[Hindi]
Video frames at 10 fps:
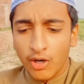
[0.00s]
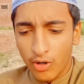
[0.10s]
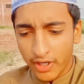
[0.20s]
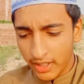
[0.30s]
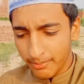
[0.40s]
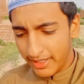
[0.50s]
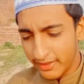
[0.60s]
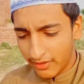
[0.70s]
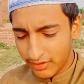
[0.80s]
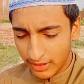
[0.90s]
और मेरी
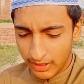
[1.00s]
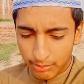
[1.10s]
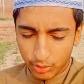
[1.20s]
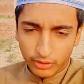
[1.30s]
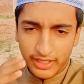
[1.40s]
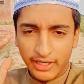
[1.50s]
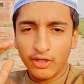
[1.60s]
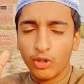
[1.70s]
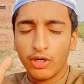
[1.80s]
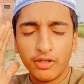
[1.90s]
तरफ से आपको
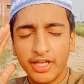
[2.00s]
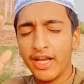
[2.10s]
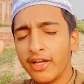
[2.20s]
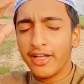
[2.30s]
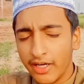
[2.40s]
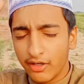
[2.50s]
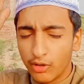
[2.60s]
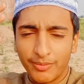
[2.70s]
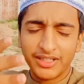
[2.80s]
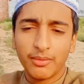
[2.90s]
ढेर डेढ़ डेढ़
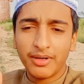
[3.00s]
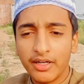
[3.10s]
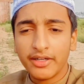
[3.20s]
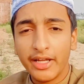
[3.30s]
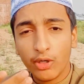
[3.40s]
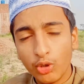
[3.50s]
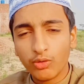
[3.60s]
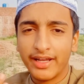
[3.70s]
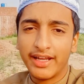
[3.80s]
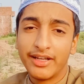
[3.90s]
मतलब ढेरों
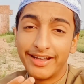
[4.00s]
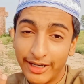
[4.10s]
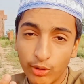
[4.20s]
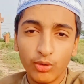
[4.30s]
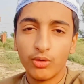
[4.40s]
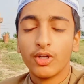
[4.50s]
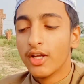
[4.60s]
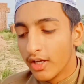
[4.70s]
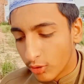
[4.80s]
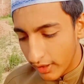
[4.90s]
दुआएँ हैं ढेरों
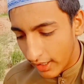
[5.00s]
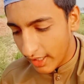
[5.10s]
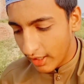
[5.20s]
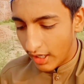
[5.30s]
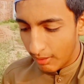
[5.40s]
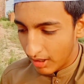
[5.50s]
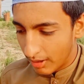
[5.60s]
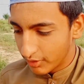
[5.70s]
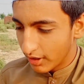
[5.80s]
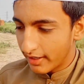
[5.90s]
तो यार अब
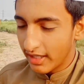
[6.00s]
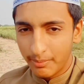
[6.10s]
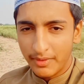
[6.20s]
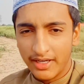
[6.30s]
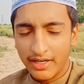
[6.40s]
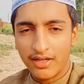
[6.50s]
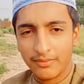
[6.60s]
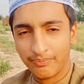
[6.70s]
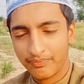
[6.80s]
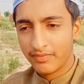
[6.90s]
हम जा रहे हैं अपने ना
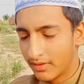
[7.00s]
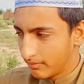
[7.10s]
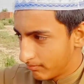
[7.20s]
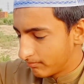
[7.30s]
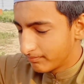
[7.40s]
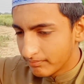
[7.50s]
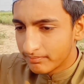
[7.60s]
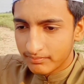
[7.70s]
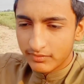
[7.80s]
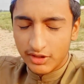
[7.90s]

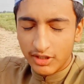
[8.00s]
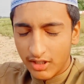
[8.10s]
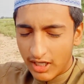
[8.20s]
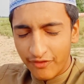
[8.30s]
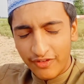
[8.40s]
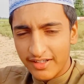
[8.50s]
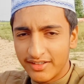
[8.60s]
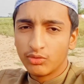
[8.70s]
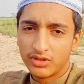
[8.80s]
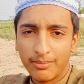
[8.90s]
जिनको यार फार
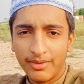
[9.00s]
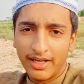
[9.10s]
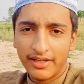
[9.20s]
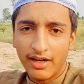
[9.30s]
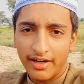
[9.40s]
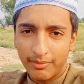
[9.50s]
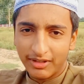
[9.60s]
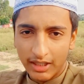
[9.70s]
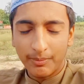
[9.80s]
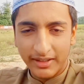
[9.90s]
है उनसे मिलने जा रहे हैं
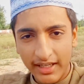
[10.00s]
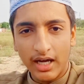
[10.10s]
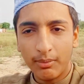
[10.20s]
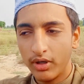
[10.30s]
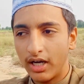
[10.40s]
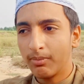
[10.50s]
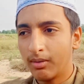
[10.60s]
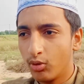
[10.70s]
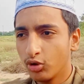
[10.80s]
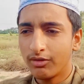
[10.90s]
मतलब पता ही आपको यार
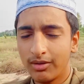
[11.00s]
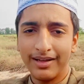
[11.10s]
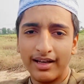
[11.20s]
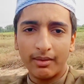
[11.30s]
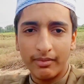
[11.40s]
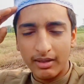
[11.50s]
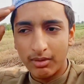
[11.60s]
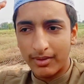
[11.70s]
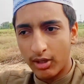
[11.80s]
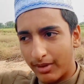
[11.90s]
बबलू से भी मिलना है हमने
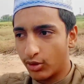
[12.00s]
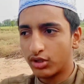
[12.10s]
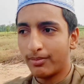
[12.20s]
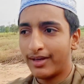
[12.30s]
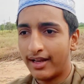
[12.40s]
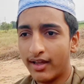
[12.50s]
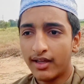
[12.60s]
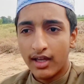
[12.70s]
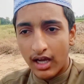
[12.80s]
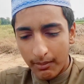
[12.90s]
अभी बड़े बंदों से मिलना
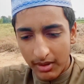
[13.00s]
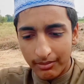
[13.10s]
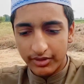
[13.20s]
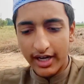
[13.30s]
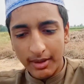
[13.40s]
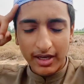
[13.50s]
है अभी हम जा रहे हैं